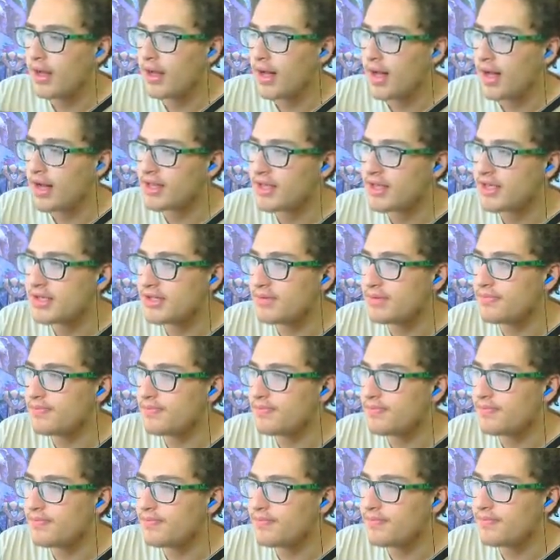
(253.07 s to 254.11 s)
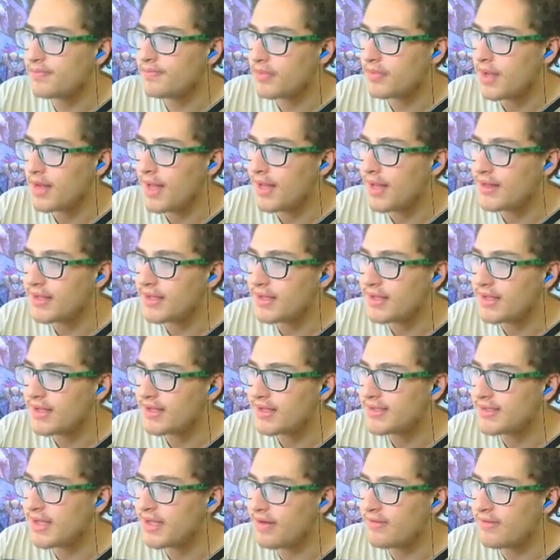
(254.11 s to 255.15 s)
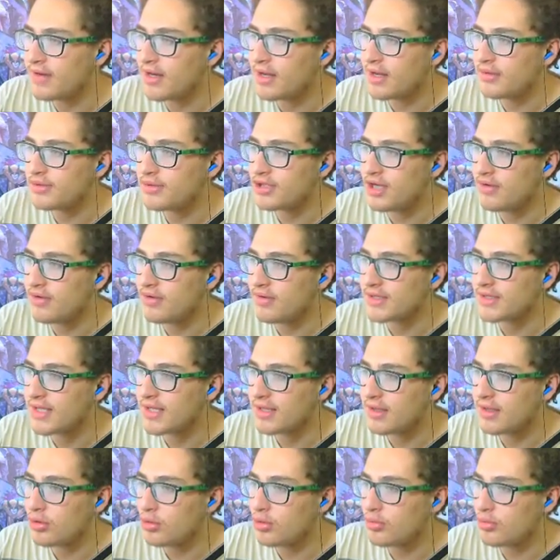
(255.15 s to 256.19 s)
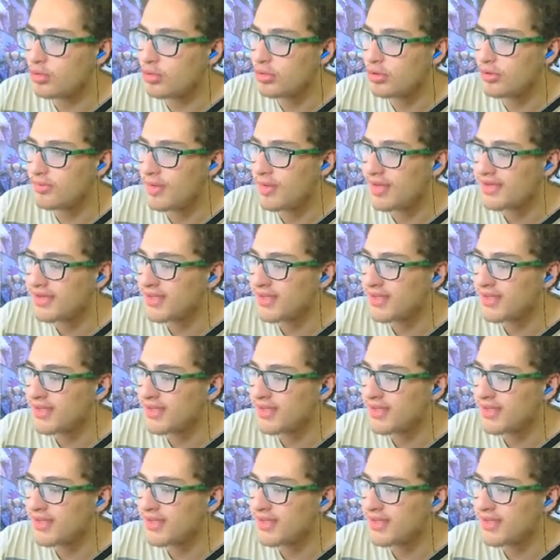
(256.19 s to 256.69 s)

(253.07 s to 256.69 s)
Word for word: kardeşim elinde ne silah var ne bir şey var zaten yumruklu ben